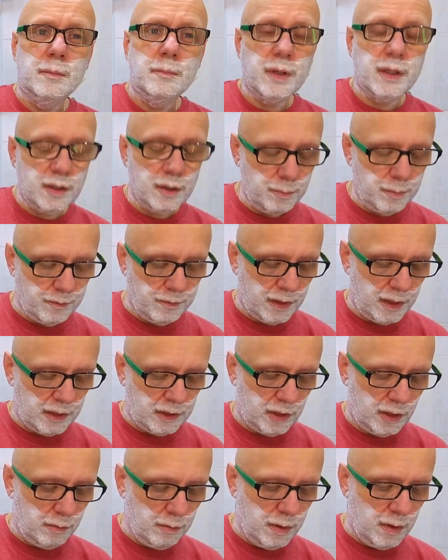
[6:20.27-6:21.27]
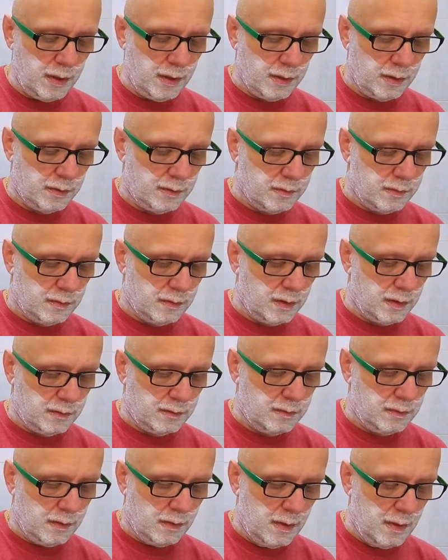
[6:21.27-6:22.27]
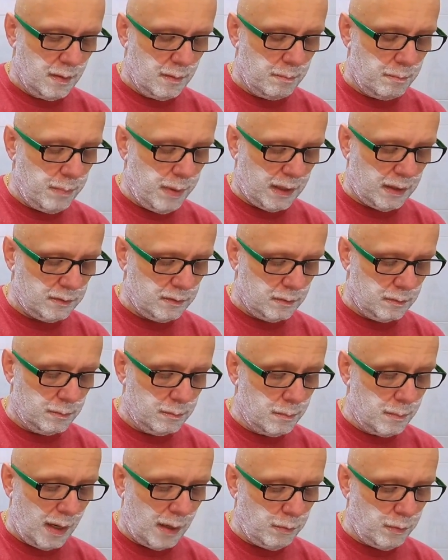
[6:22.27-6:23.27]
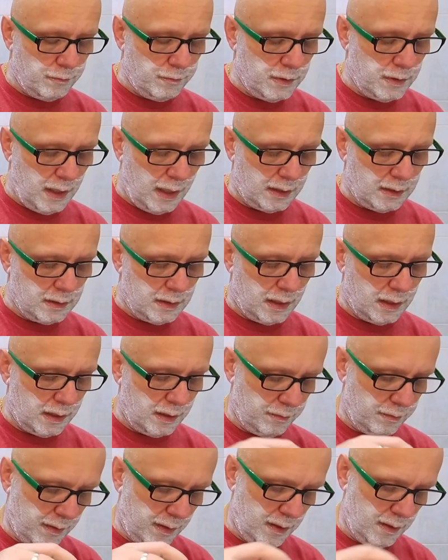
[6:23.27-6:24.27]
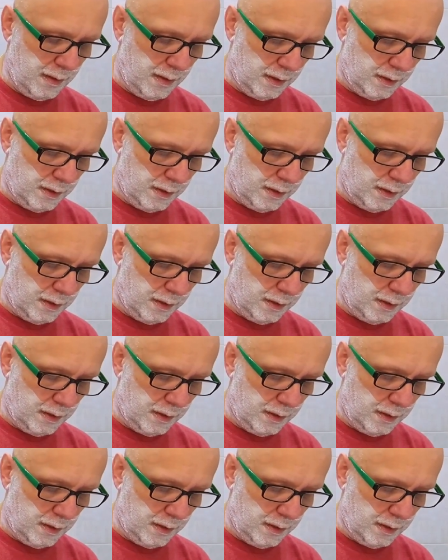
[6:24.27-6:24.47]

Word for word: będę powtarzał, jest, jest bardzo mało wydajna Arefa